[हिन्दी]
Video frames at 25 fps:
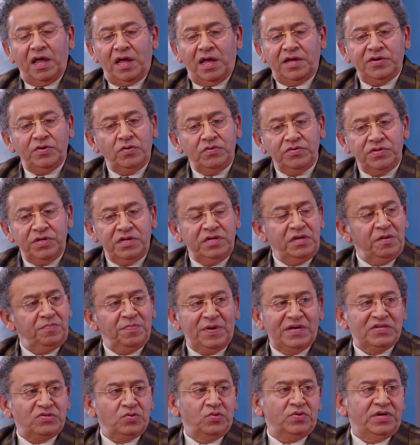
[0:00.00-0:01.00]
आई डोंट थिंक ये
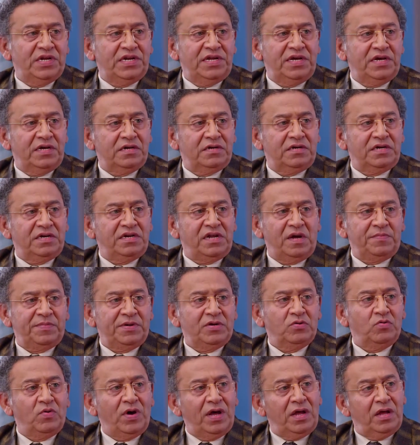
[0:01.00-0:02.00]
पैसों के लिए
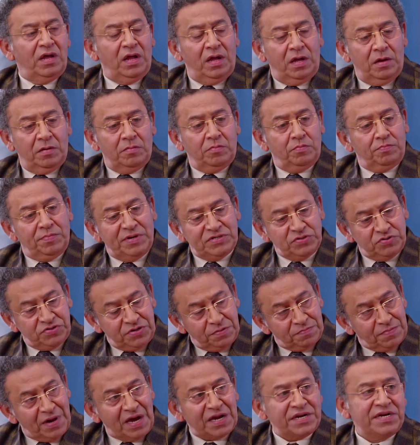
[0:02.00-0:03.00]
किडनैपिंग हुआ है बस
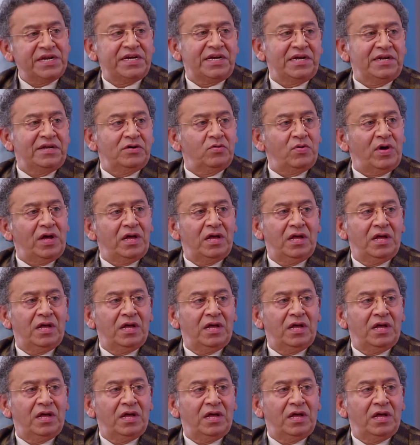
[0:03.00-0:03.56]
उसे मारने के लिए हुआ